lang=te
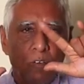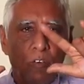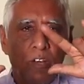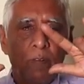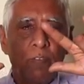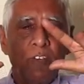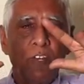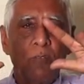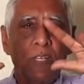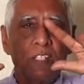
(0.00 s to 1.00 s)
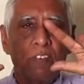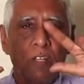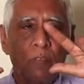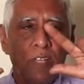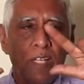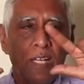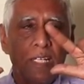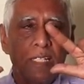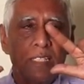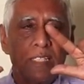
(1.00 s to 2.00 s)
ఉంగరపు వేలు మధ్య వేలు
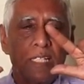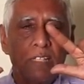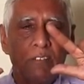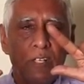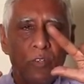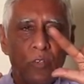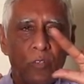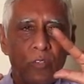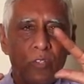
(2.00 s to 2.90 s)
ముయ్యాలి చిటికన వేలు